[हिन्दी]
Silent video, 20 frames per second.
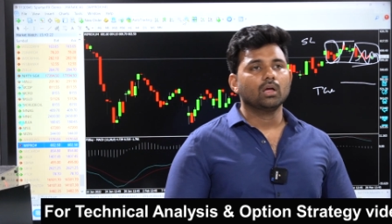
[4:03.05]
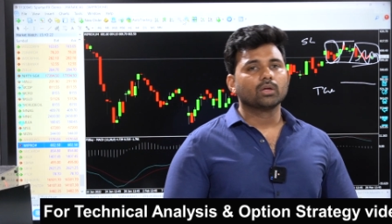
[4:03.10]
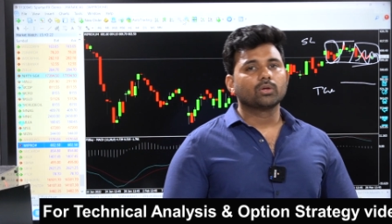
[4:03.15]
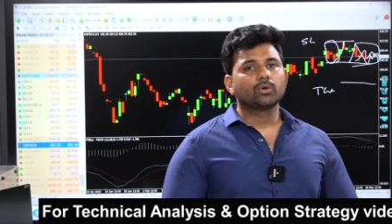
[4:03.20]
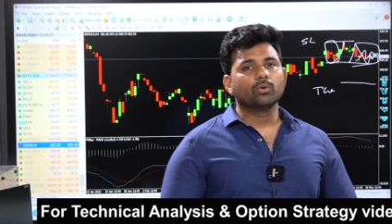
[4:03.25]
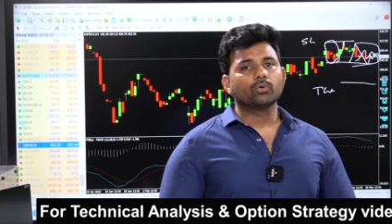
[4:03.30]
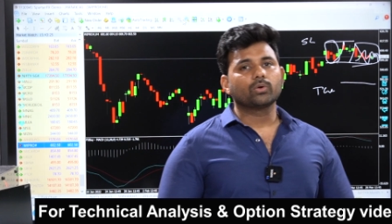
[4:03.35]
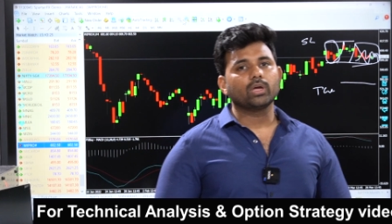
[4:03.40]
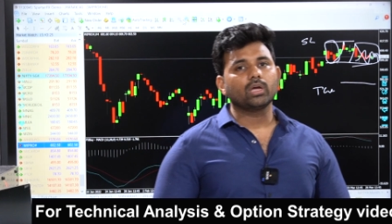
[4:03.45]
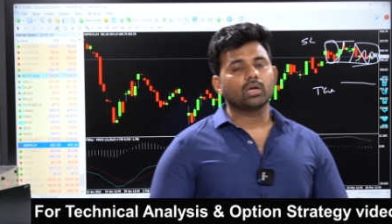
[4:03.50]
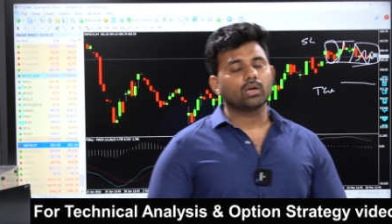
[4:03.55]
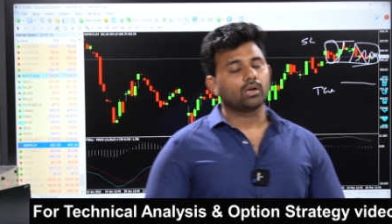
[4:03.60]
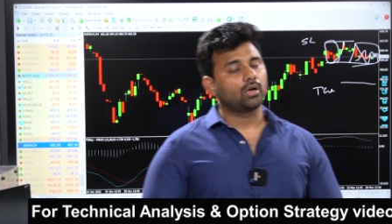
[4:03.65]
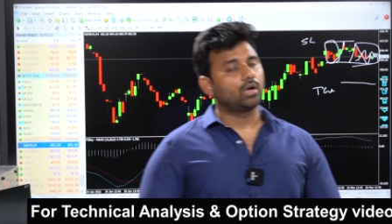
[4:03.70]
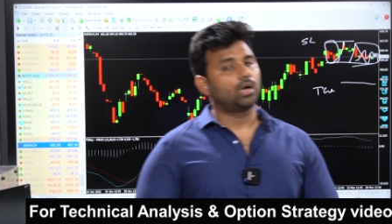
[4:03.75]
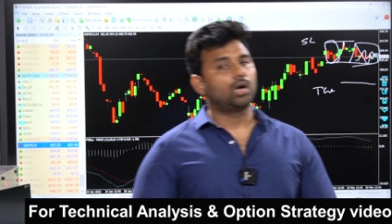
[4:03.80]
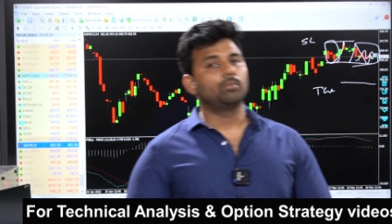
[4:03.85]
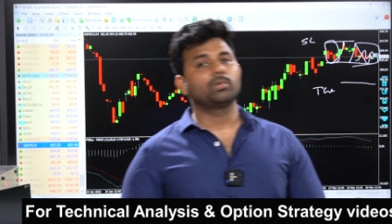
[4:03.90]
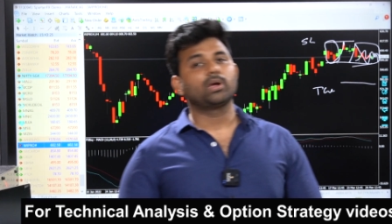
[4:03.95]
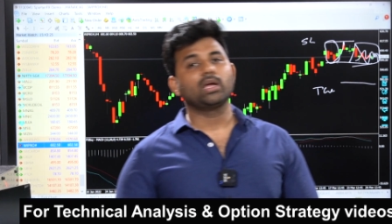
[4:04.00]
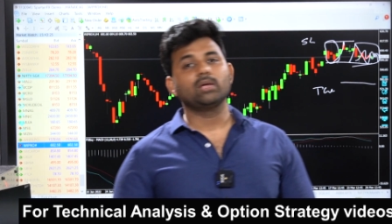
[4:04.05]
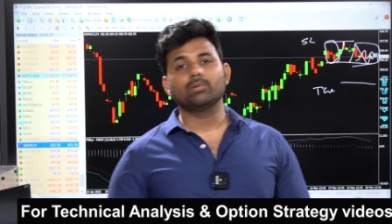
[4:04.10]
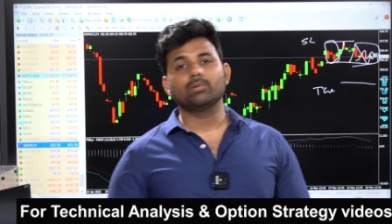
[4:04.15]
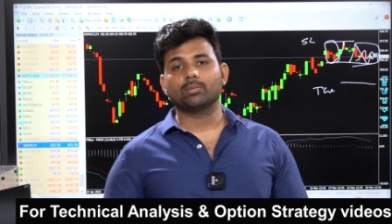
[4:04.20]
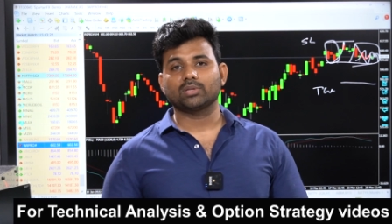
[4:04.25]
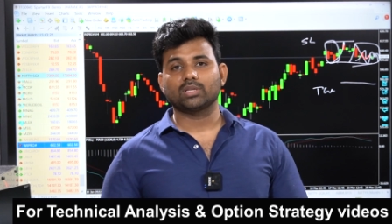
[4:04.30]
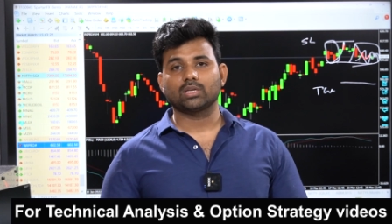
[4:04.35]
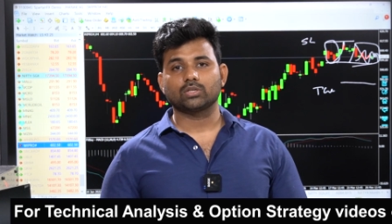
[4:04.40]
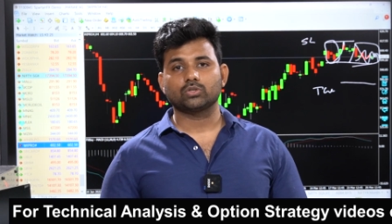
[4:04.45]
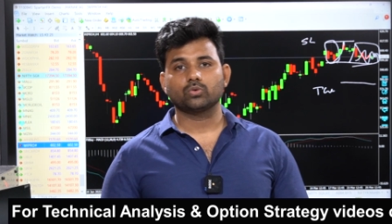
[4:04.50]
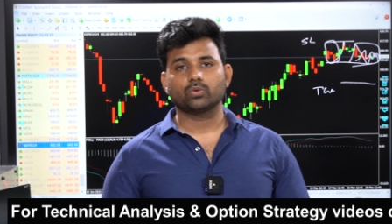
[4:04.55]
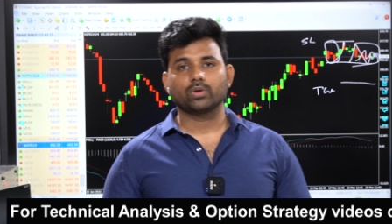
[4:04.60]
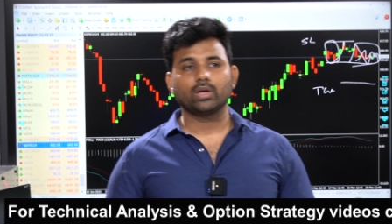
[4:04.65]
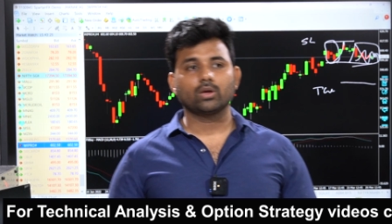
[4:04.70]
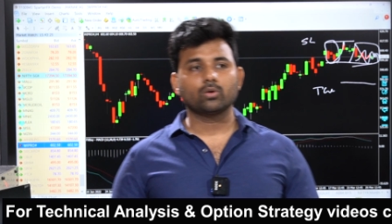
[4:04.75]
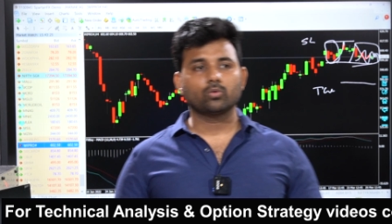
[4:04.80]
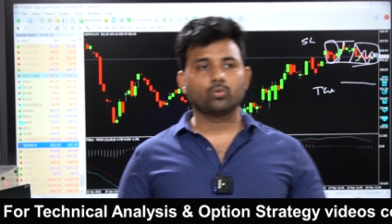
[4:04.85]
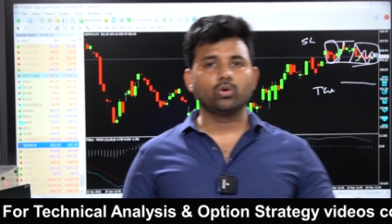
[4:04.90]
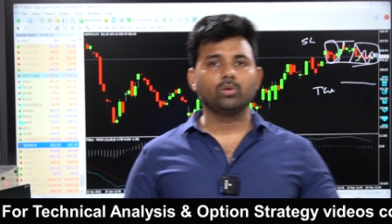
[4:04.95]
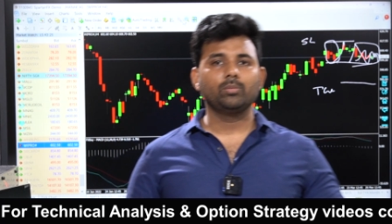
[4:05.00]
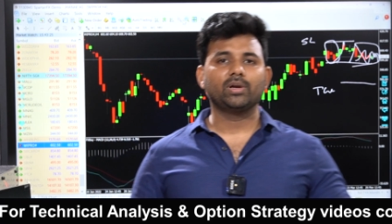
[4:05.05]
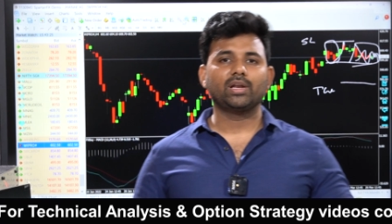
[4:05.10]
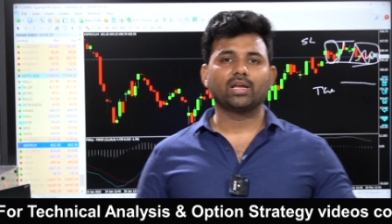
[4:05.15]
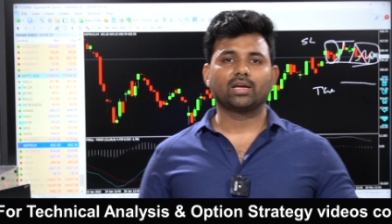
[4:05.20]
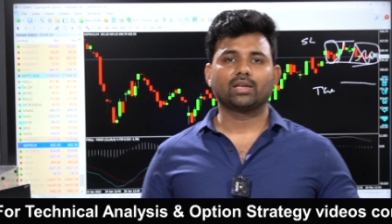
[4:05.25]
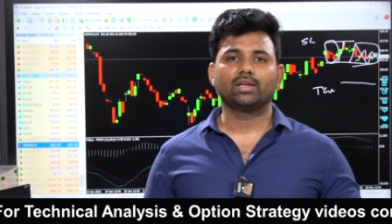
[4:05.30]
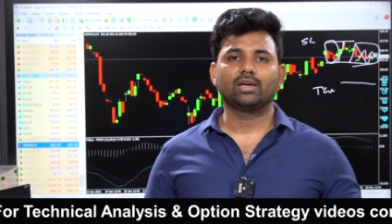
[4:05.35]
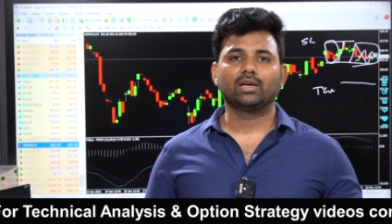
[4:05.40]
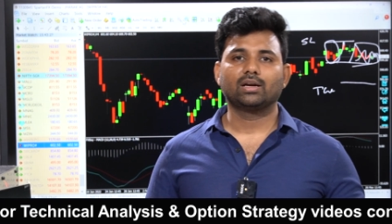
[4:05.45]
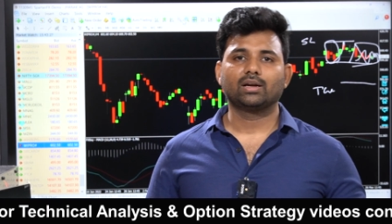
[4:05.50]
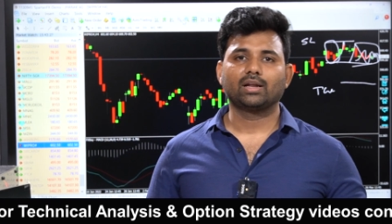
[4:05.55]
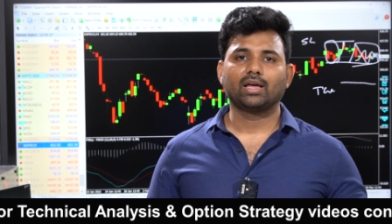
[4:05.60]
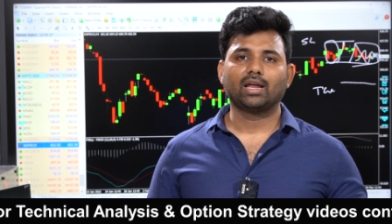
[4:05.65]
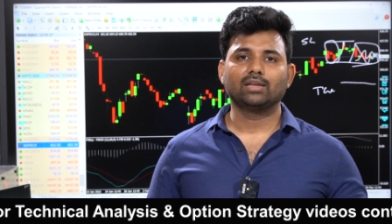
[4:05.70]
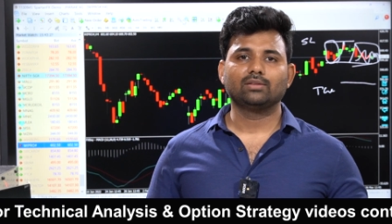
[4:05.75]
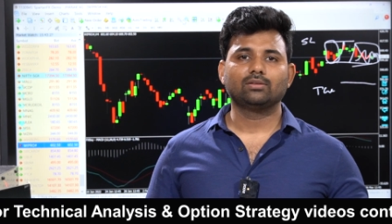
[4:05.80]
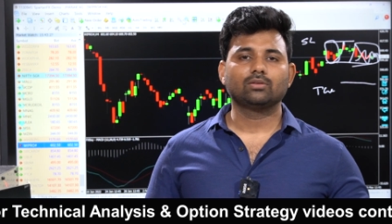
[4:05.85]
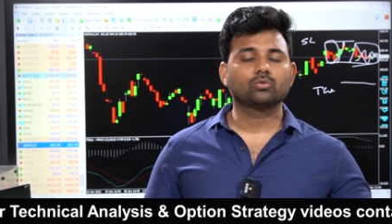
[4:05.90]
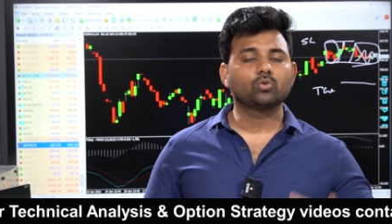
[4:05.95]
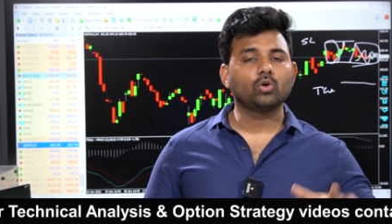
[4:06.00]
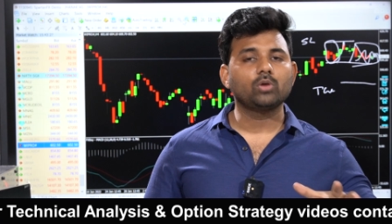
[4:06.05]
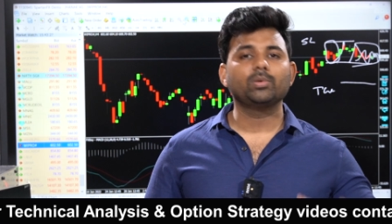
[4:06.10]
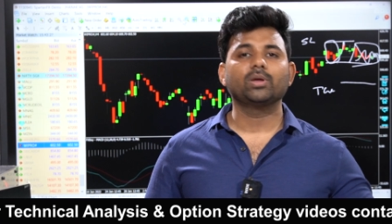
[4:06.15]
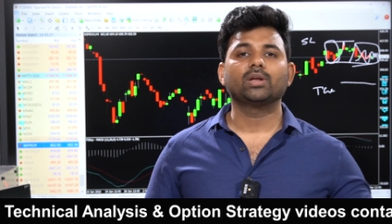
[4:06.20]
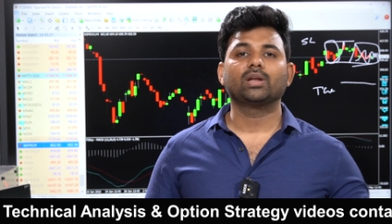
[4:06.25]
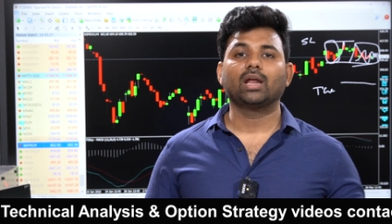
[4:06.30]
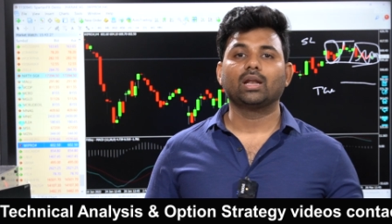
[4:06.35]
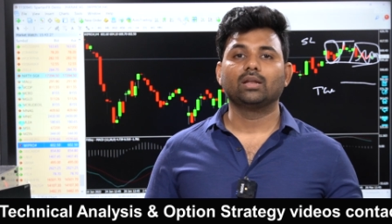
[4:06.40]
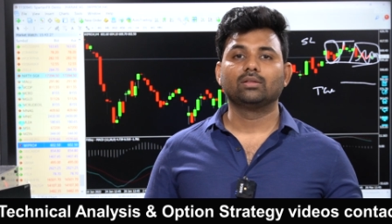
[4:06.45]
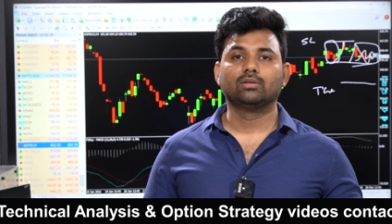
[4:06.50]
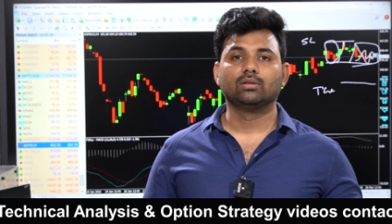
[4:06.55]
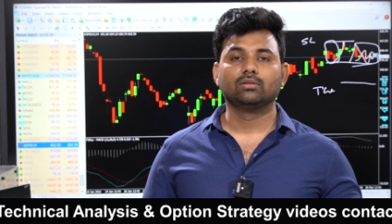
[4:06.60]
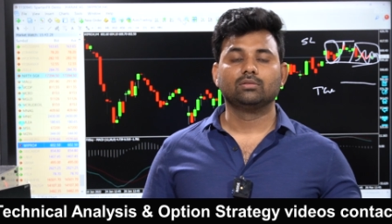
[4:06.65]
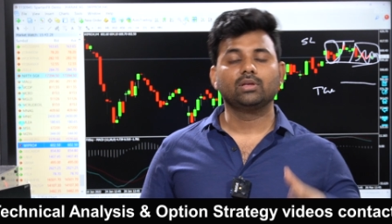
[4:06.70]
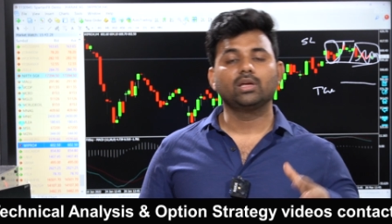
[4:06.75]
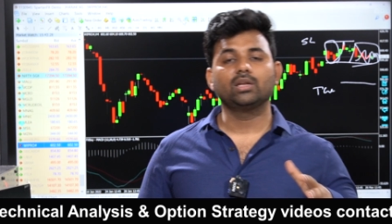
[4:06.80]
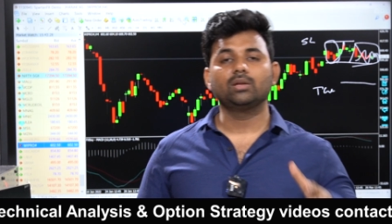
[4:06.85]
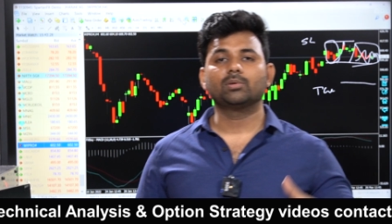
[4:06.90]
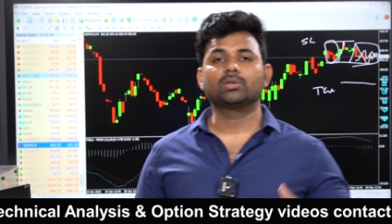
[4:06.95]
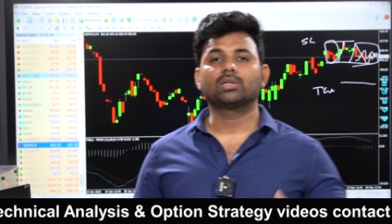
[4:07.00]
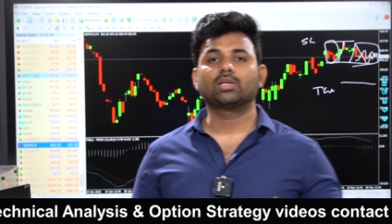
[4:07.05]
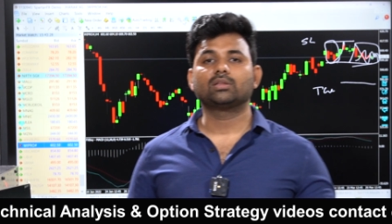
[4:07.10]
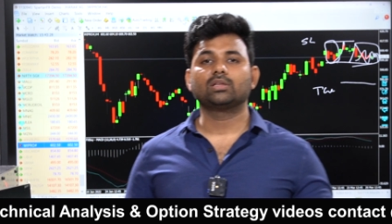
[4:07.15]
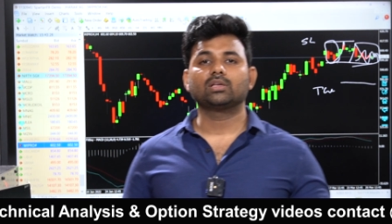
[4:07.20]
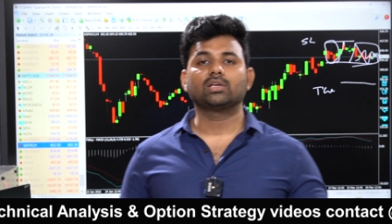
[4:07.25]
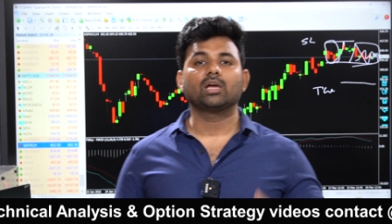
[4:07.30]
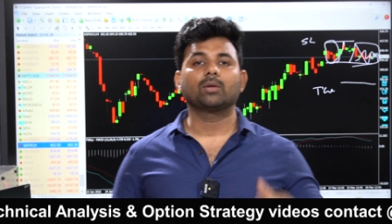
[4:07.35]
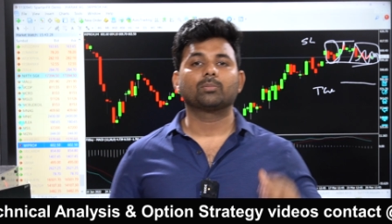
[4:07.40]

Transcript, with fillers: क्योंकि हम कई बार बता चुके हैं कोई भी टेक्निकल एनालिसिस कोई भी एनालिसिस ये नहीं बताती कि